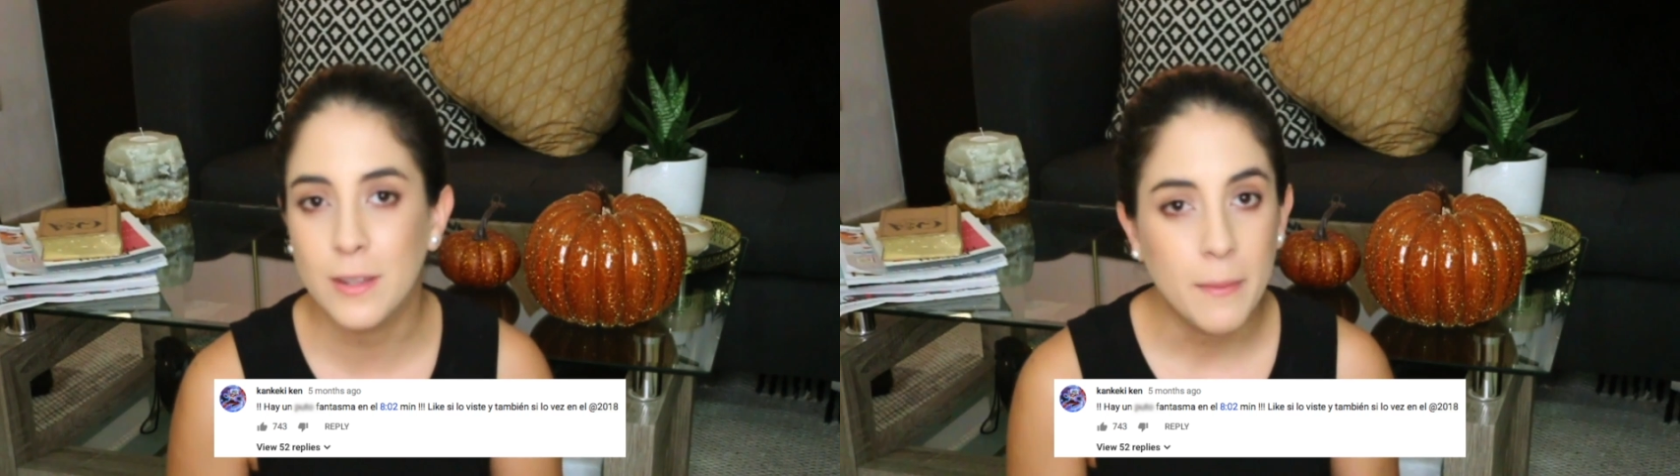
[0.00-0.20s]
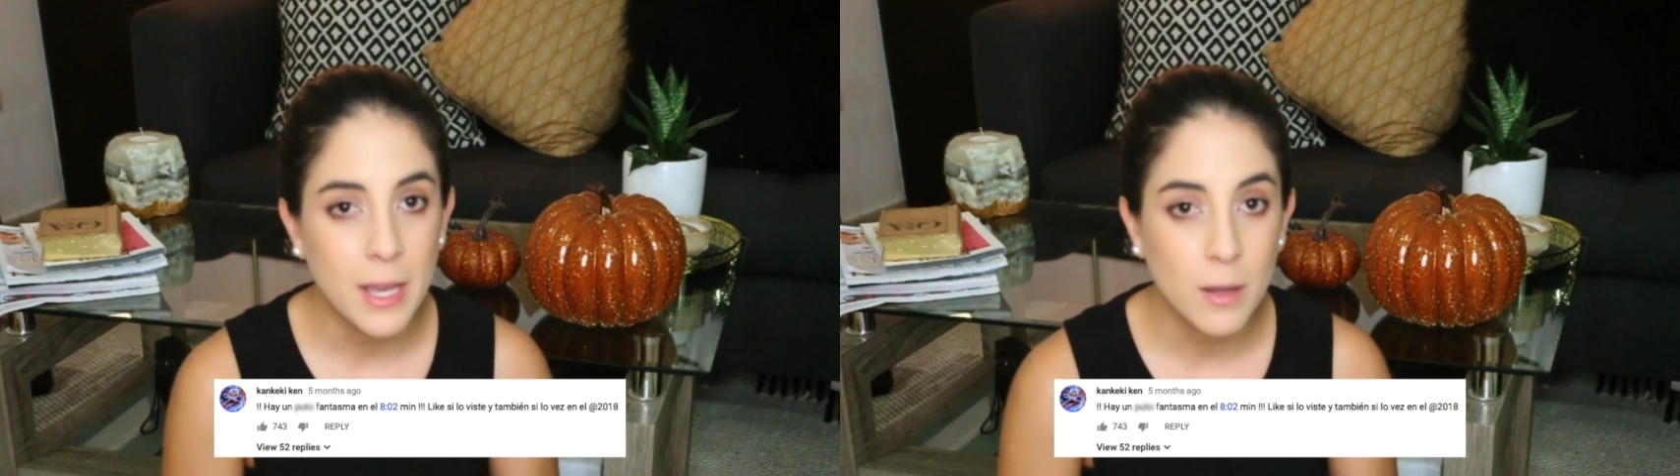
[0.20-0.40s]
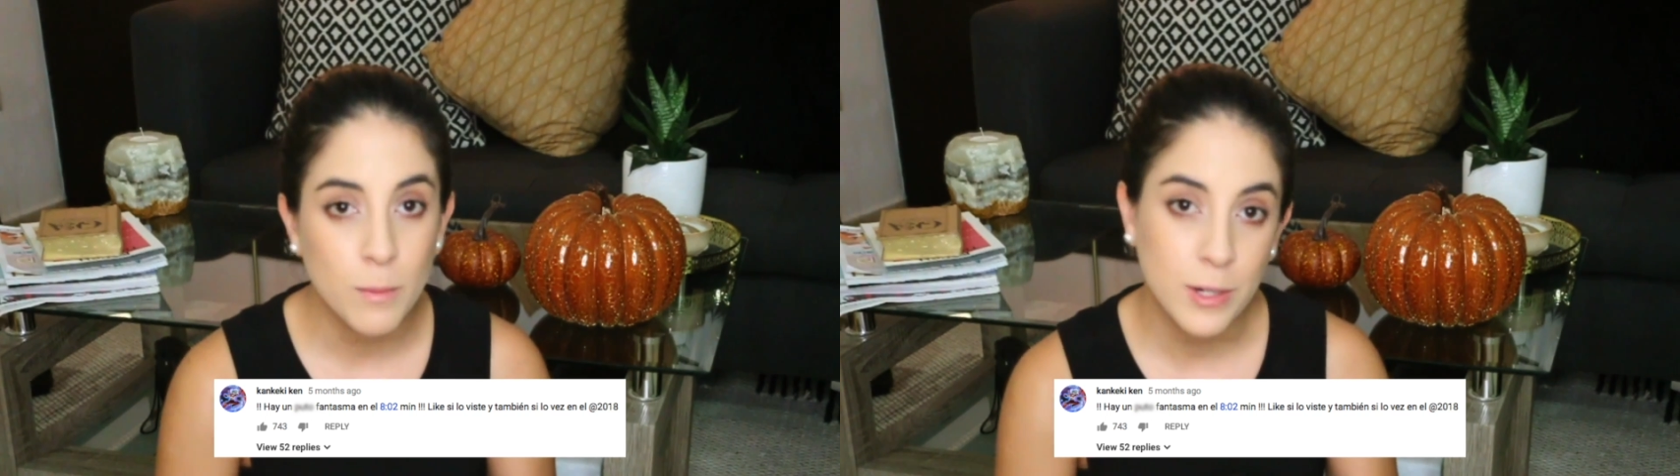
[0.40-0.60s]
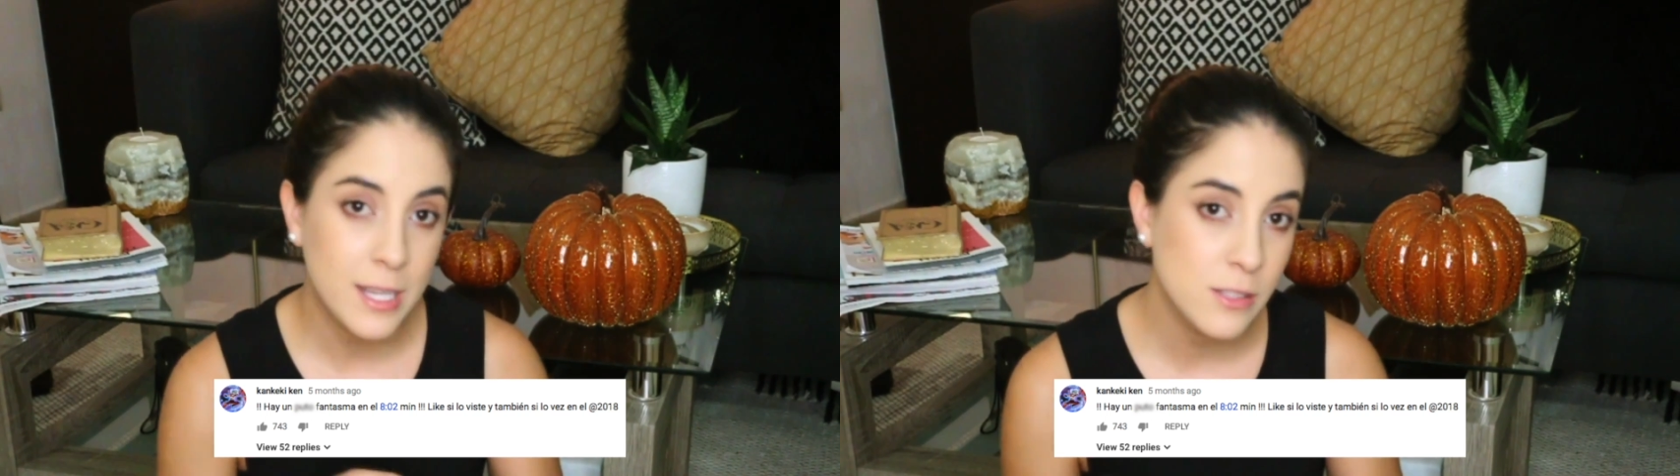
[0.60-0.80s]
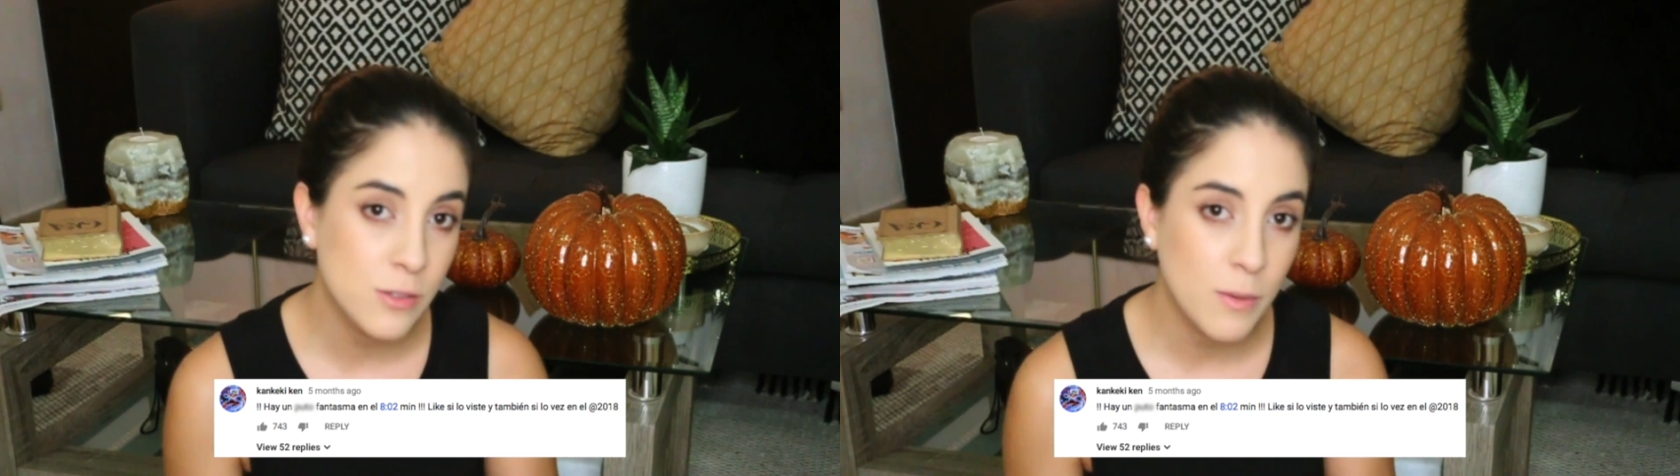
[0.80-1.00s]
había como
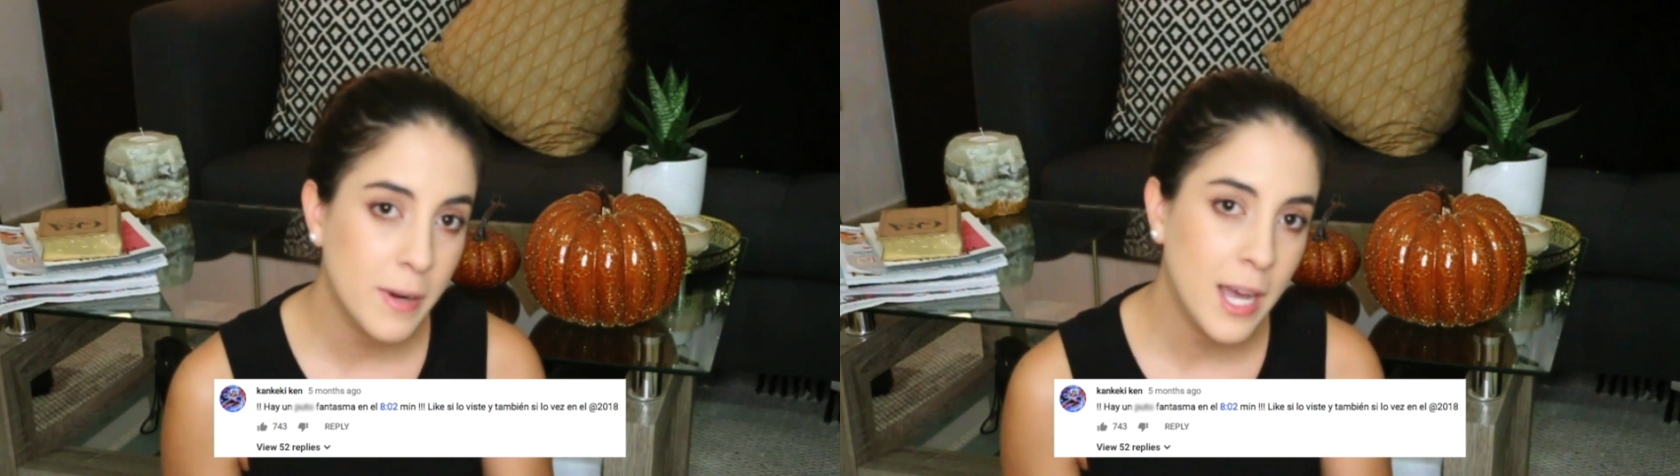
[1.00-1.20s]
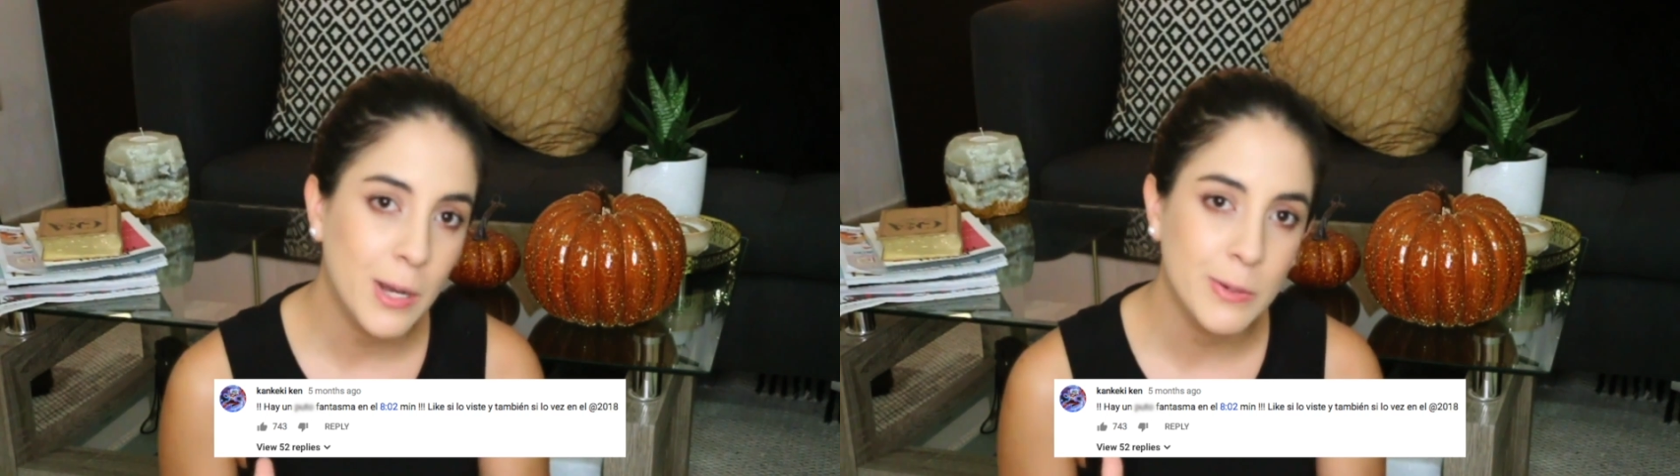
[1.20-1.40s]
una sombra